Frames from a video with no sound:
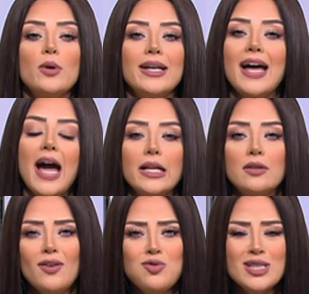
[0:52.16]
وكده
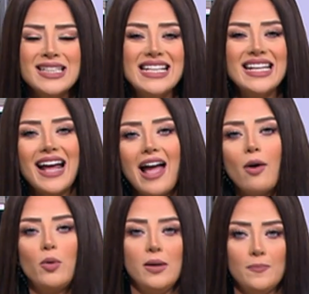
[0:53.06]
هتدفعي فلوس كتير
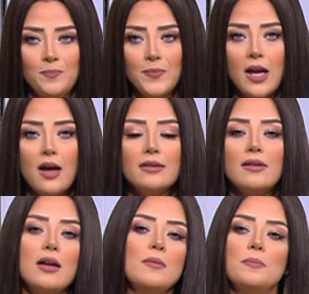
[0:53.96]
قوي
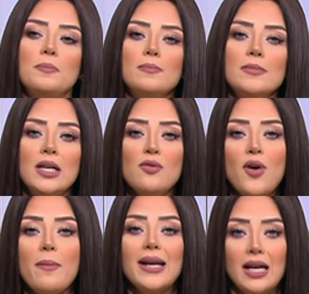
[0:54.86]
طيب
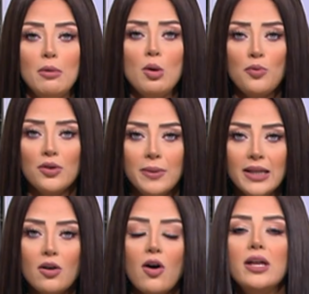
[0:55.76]
ينفع بقى نعملهم في
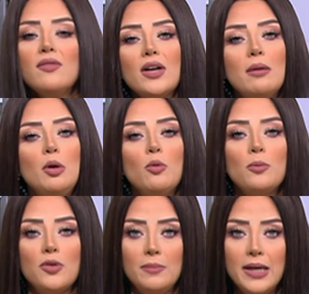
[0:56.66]
البيت اه ينفع نعملهم
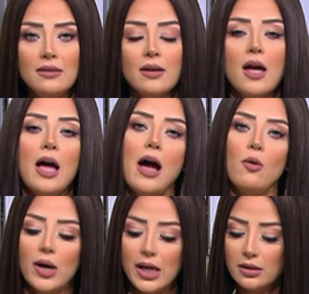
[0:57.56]
في البيت
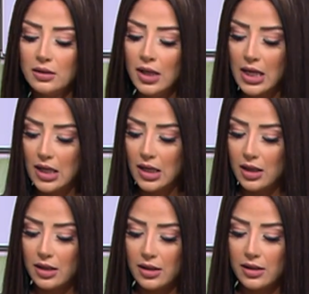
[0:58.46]
اولا
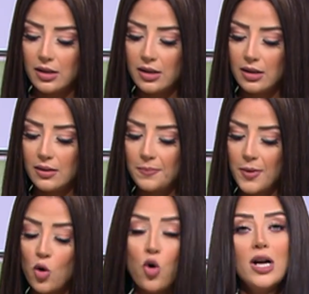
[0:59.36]
آه، آه،
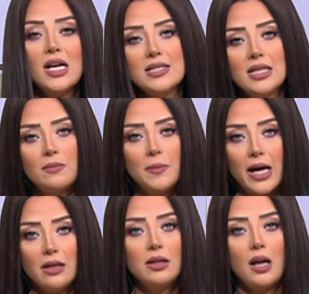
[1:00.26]
كل زيت من
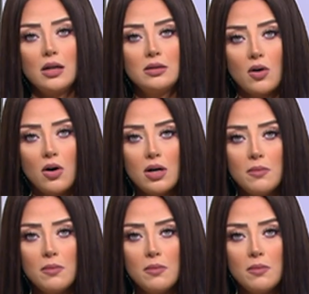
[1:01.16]
عند العطار